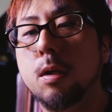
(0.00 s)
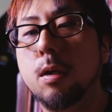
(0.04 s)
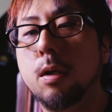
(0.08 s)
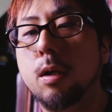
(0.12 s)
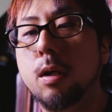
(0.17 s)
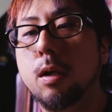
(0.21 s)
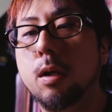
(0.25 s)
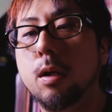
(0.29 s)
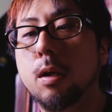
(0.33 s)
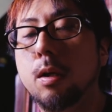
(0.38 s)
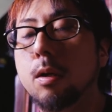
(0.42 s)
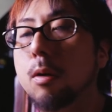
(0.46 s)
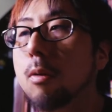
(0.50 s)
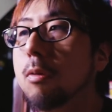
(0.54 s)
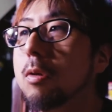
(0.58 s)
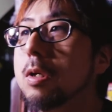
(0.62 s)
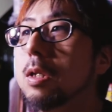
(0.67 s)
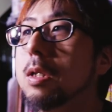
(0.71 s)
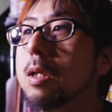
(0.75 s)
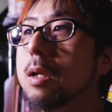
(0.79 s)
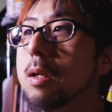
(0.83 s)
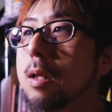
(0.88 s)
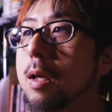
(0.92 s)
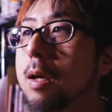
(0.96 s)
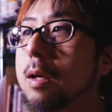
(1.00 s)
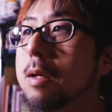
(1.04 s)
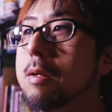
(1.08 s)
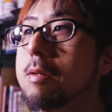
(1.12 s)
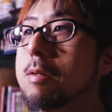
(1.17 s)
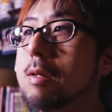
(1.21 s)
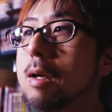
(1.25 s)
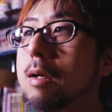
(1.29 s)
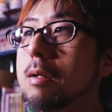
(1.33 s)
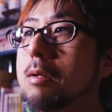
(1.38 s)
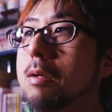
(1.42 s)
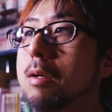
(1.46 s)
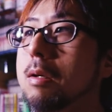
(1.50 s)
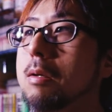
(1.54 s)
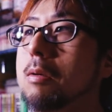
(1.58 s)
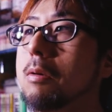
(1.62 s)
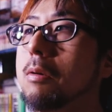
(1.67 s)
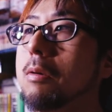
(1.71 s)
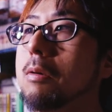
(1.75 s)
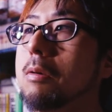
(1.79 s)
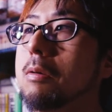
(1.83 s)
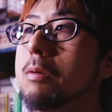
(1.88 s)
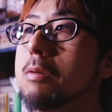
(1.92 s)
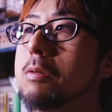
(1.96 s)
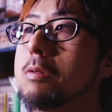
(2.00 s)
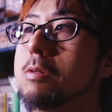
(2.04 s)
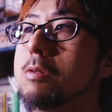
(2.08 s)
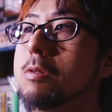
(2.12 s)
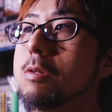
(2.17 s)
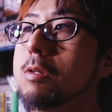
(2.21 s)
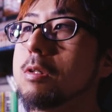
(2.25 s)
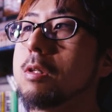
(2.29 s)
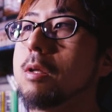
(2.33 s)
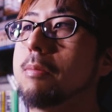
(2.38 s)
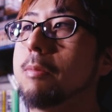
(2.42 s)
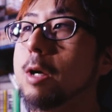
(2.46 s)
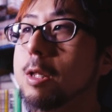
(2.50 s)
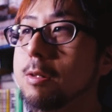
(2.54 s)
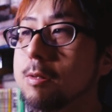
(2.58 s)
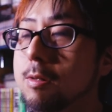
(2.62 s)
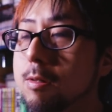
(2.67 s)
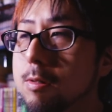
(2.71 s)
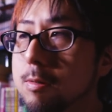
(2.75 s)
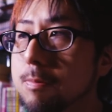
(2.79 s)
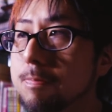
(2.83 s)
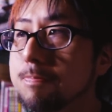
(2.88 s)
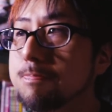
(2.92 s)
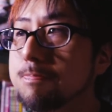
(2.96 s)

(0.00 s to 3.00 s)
えー、こういったね作品を作ってます。